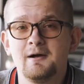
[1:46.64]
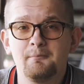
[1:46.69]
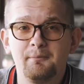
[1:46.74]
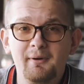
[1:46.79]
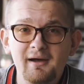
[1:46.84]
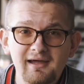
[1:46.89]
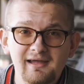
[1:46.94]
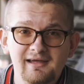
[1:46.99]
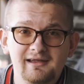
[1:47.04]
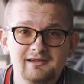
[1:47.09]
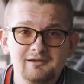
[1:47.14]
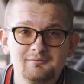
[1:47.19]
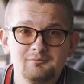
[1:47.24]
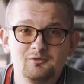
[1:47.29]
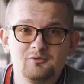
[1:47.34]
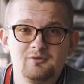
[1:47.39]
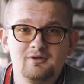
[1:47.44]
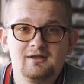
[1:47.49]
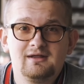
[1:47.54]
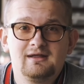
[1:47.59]

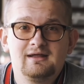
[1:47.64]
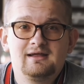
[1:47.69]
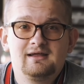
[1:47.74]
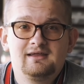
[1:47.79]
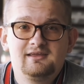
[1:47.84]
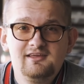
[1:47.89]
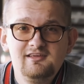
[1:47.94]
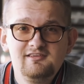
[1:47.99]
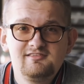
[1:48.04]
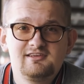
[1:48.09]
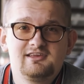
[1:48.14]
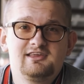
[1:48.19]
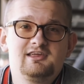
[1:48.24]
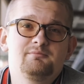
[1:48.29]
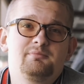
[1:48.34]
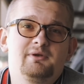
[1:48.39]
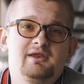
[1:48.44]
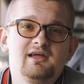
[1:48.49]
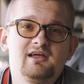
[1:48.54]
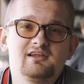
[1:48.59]
Поэтому есть
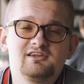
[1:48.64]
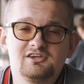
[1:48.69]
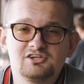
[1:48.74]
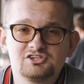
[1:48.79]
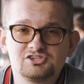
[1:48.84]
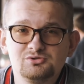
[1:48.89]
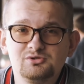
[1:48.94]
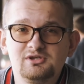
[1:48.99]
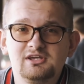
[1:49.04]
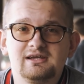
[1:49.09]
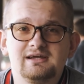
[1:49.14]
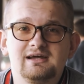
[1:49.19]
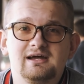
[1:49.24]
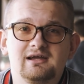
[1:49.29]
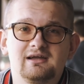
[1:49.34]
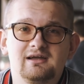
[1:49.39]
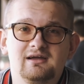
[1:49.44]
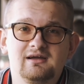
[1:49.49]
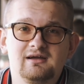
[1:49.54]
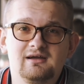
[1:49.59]
такие приятные штуки,
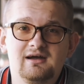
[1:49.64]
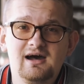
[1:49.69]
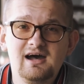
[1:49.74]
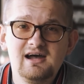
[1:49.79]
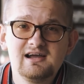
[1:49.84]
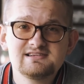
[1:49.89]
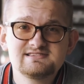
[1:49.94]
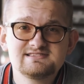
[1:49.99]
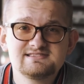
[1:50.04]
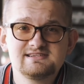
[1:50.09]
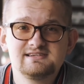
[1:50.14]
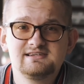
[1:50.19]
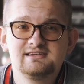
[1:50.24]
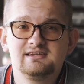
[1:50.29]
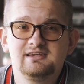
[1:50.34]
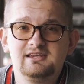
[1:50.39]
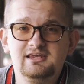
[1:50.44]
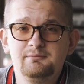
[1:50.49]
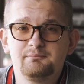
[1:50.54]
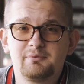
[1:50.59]
как акции и